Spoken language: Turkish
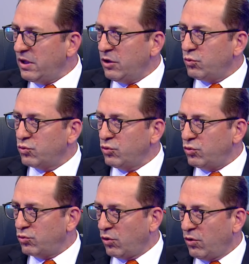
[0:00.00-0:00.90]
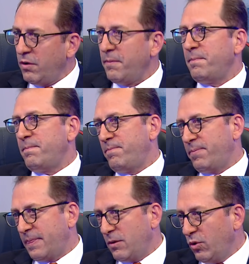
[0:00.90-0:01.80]
ilk uçuş solo
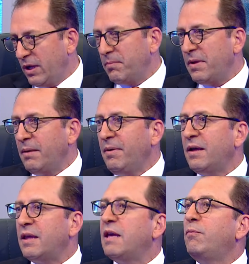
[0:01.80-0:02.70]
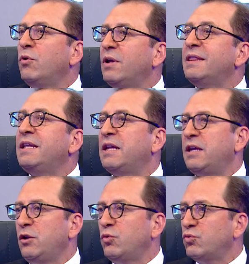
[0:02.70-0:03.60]
önemli ama F-16 ile
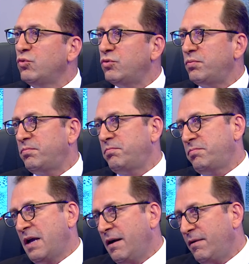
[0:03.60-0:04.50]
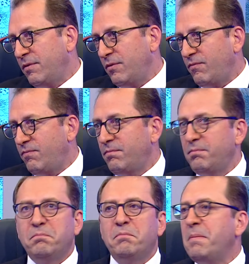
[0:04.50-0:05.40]
ilk uçuş daha
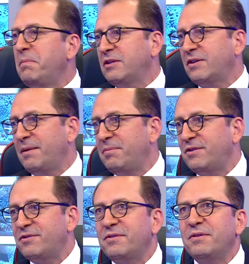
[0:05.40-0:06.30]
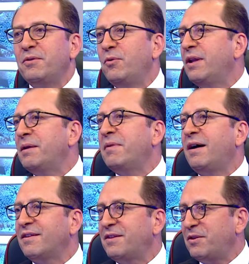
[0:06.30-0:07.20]
bambaşka bir önem
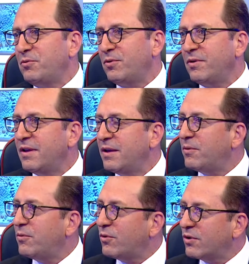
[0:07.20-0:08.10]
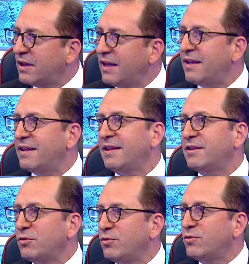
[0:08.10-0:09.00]
arz ediyor. Orada
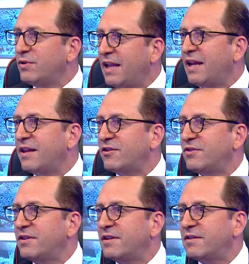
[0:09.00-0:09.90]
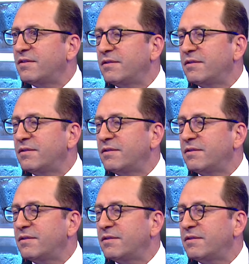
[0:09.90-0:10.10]
nasıl oldu, neler yaşadınız?